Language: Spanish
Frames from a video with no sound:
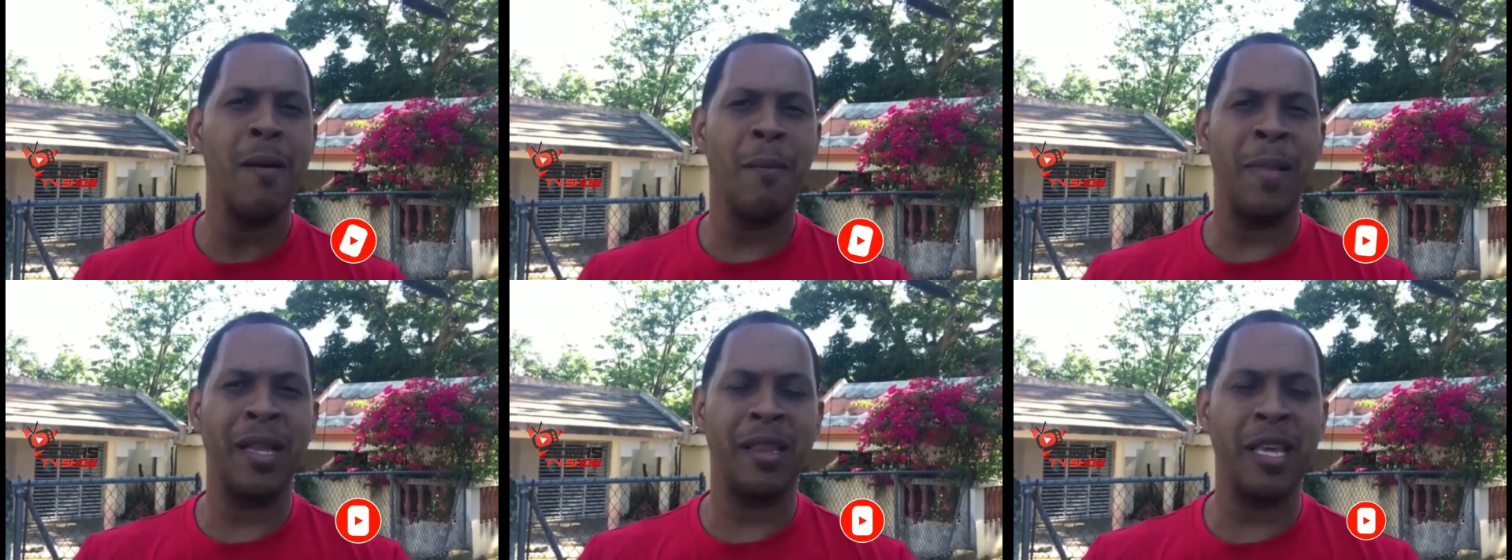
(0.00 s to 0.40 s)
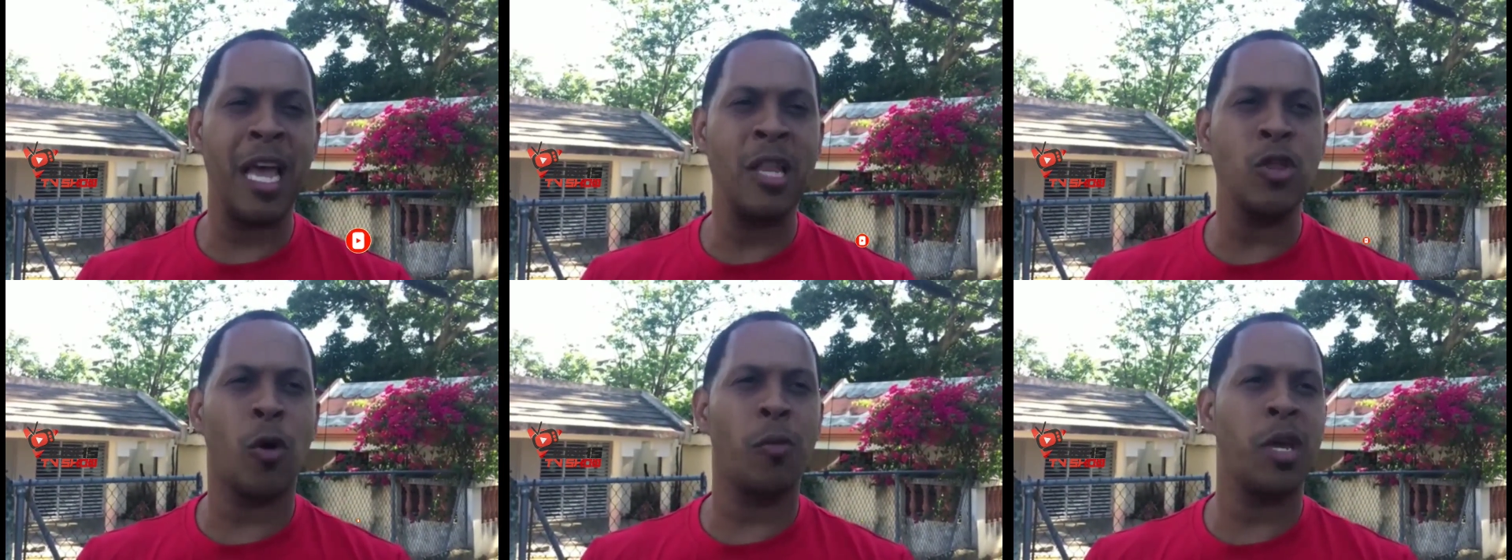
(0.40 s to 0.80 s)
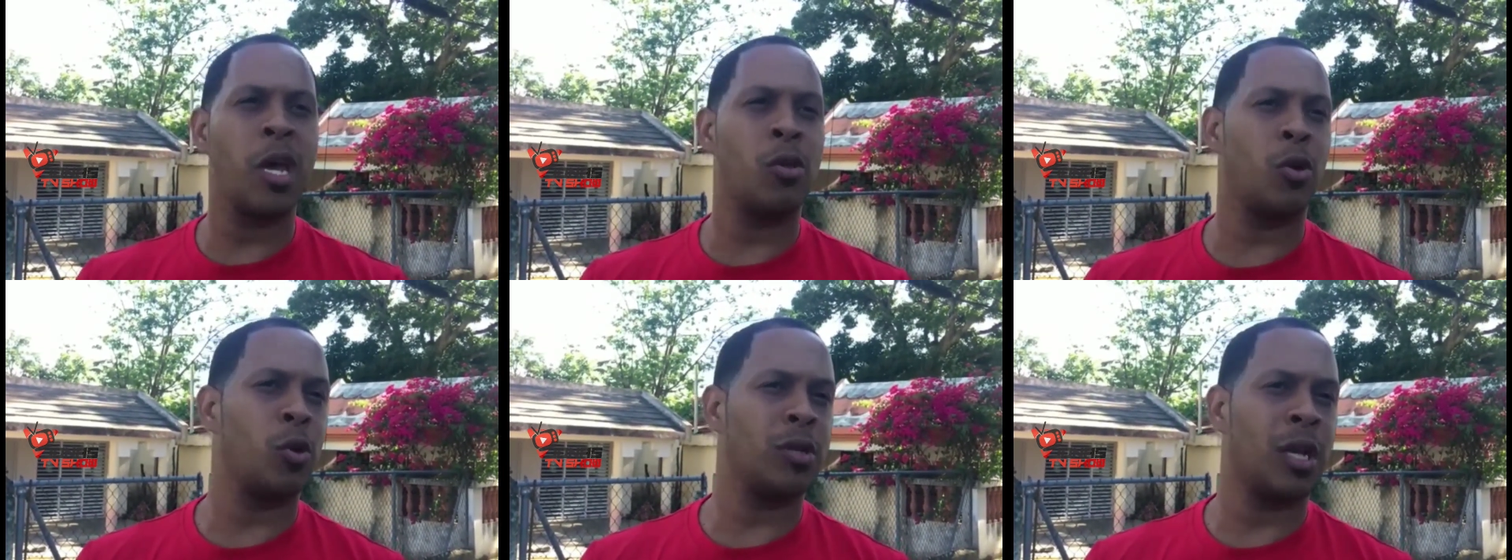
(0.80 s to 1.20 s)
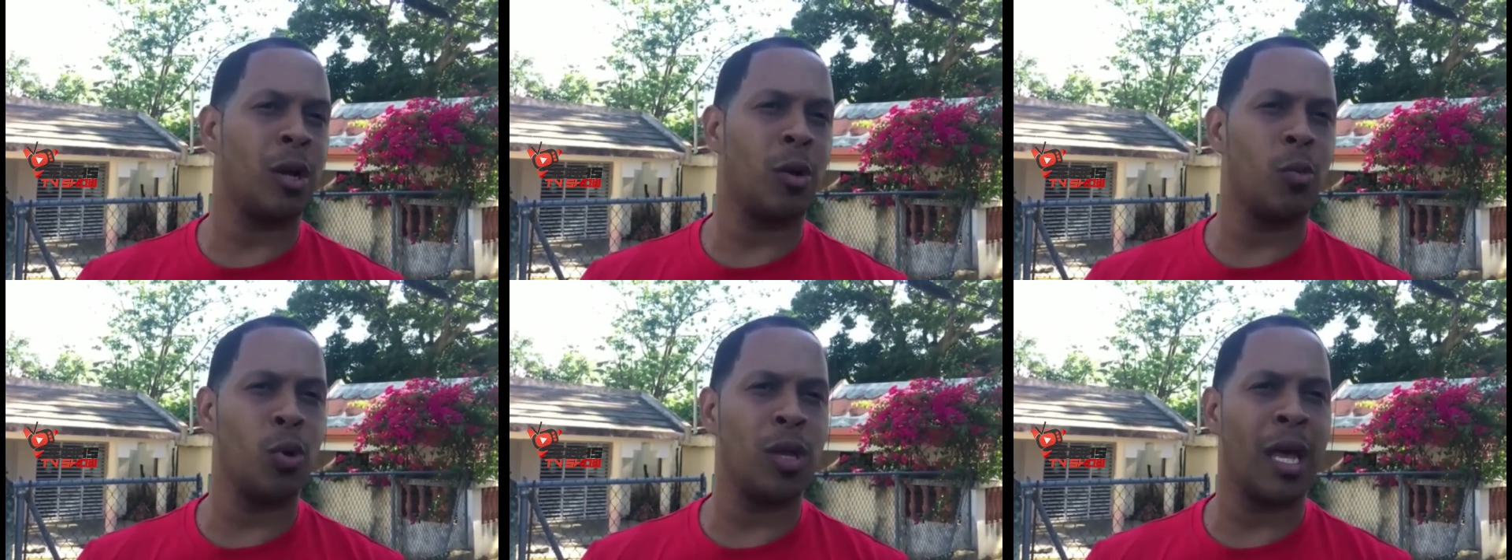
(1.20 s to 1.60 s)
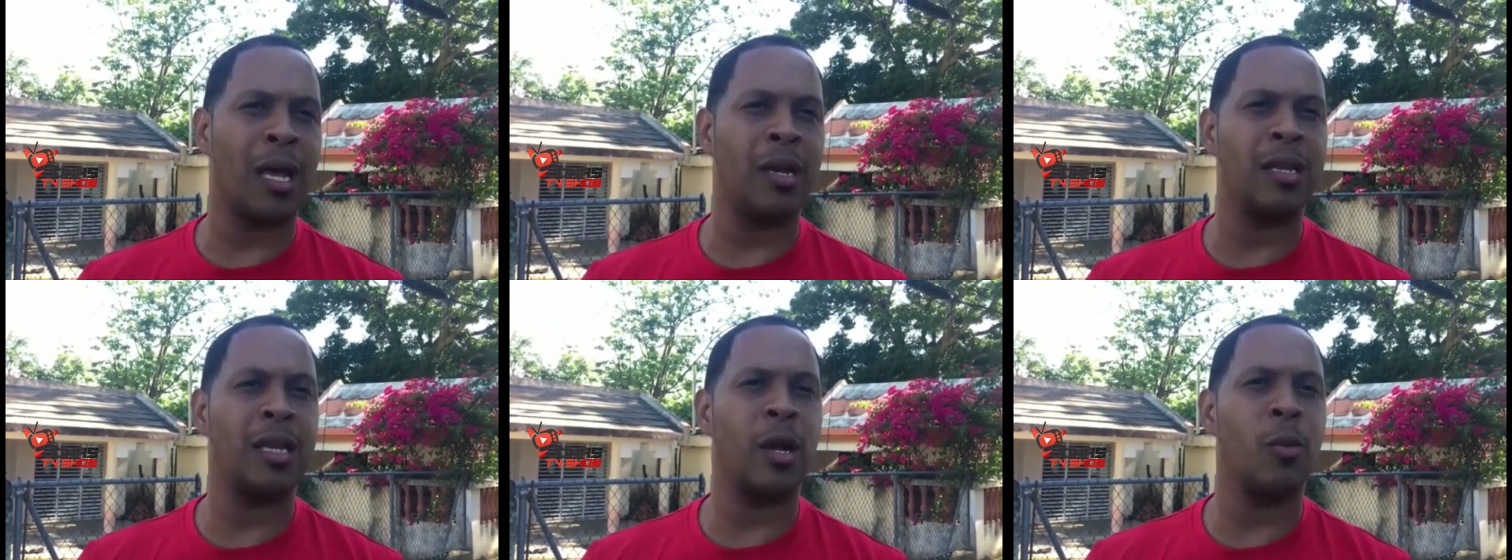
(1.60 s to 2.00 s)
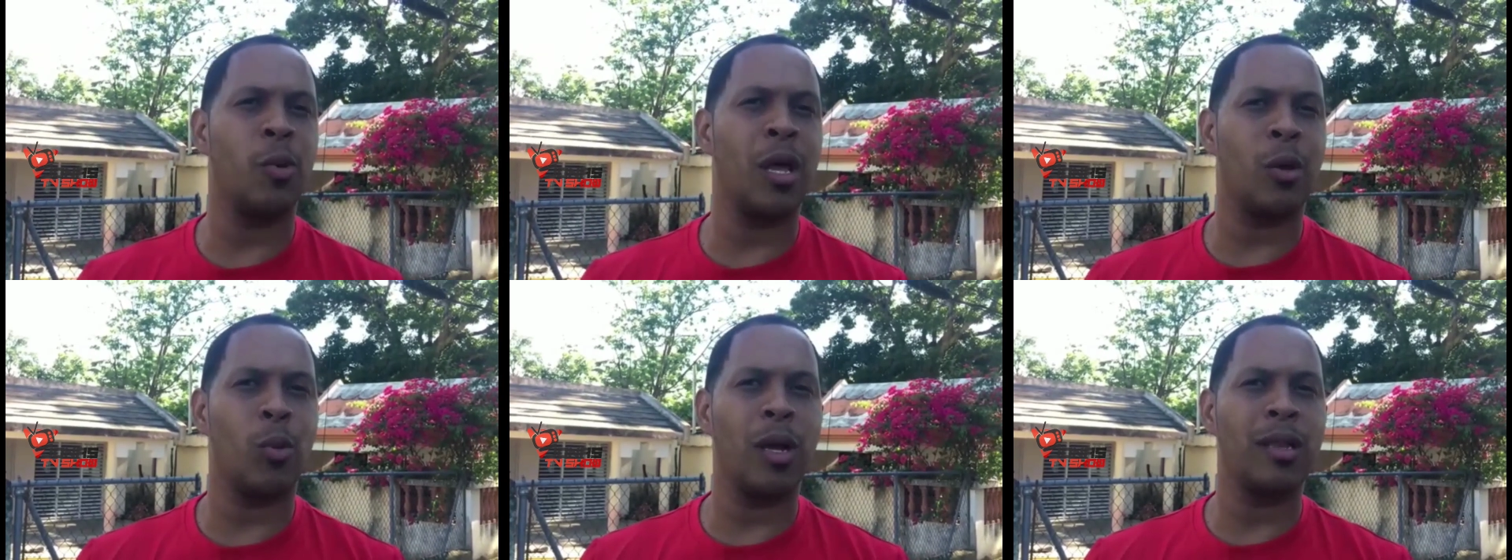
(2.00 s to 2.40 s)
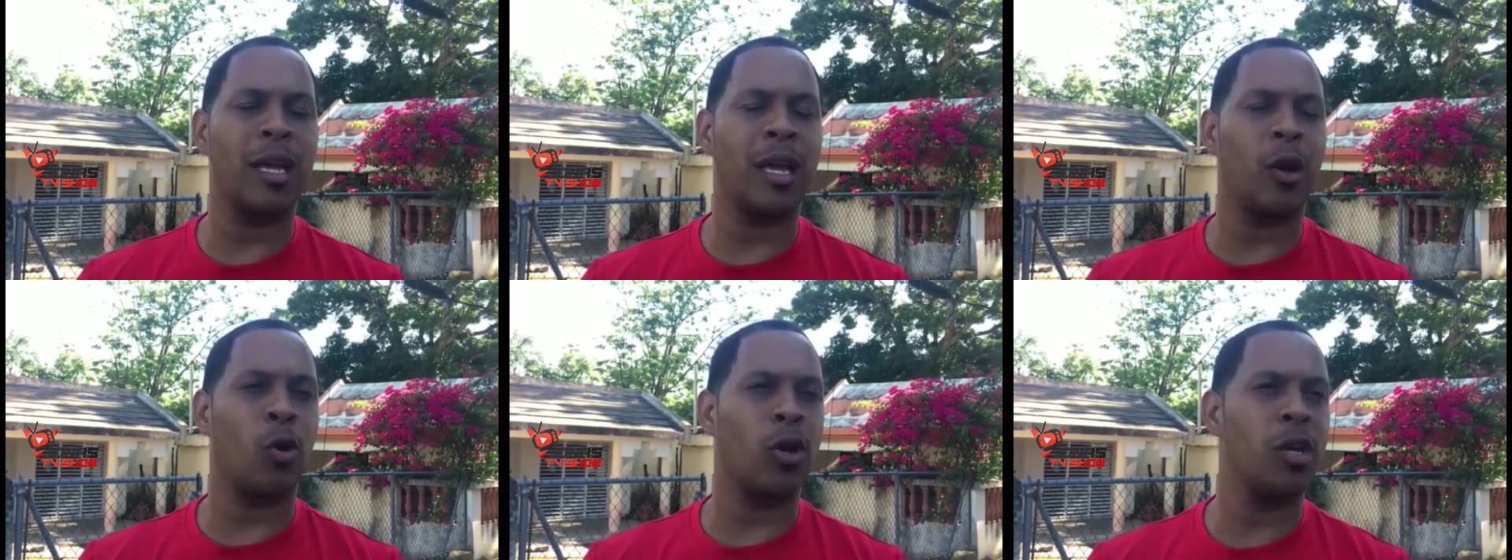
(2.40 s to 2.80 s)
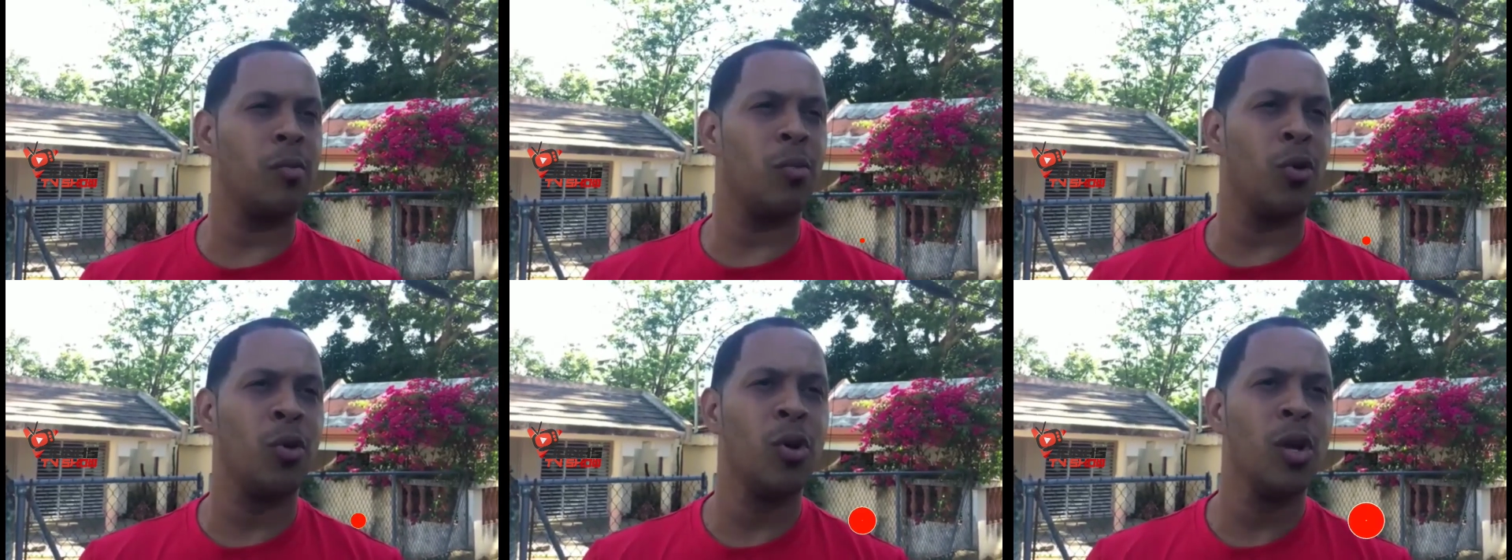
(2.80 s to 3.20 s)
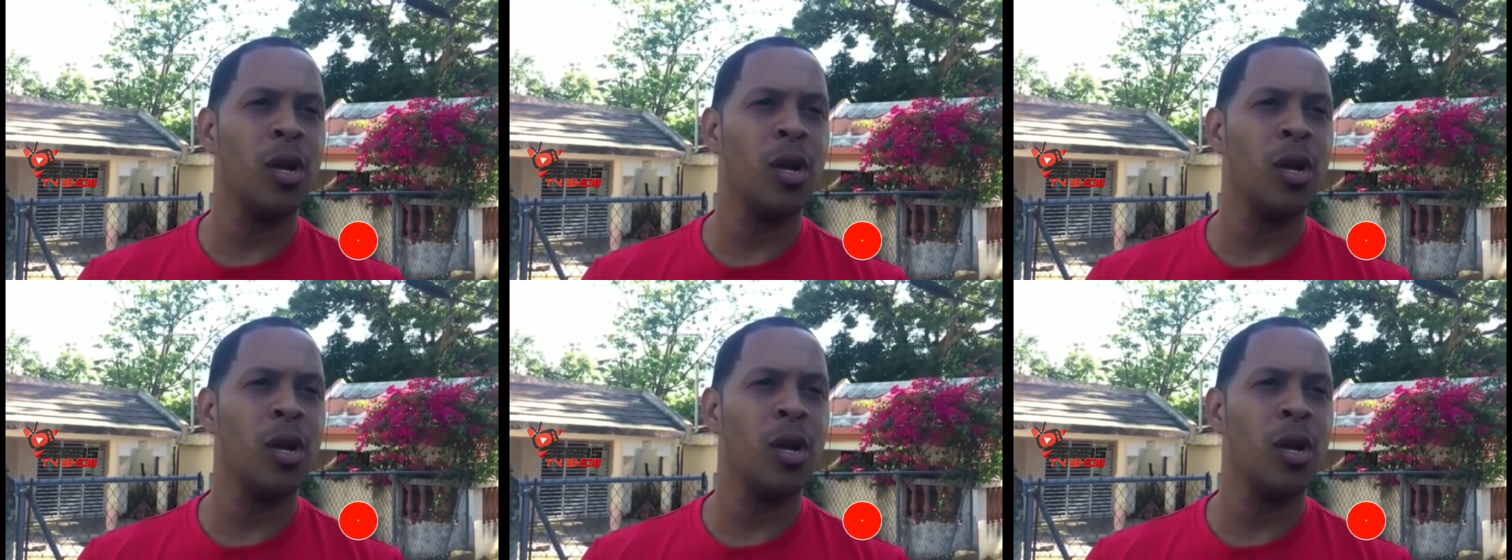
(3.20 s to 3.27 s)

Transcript: metiendo miedo en nuestra comunidad. En esta comunidad no hay terrorismo.